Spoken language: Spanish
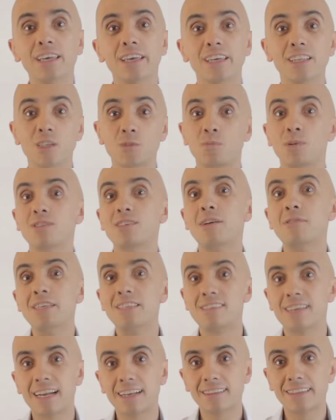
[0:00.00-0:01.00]
y después
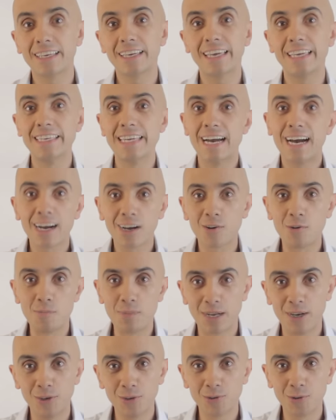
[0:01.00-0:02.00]
avisarte que ya ha
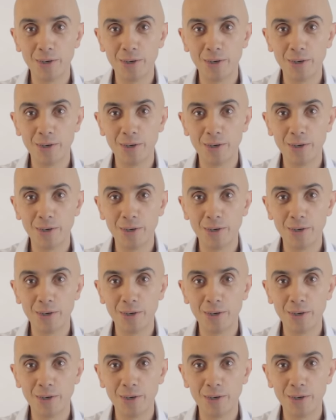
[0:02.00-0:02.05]
comprado